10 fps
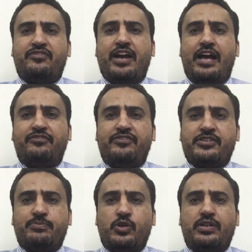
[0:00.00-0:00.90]
فيها على
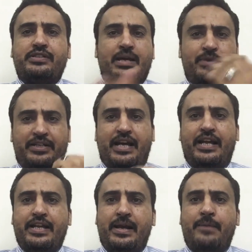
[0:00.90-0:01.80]
الفيسبوك تابعني
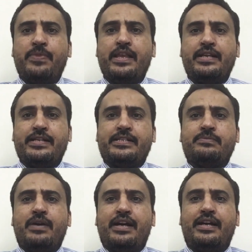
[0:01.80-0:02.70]
عليها
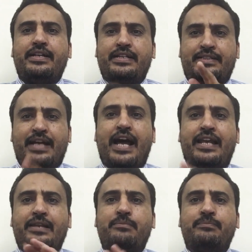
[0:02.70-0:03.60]
اسمها
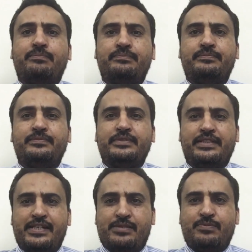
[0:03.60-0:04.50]
اتعلم
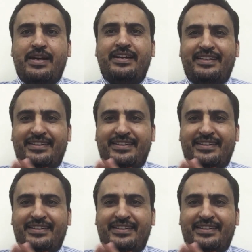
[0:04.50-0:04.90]
اسمها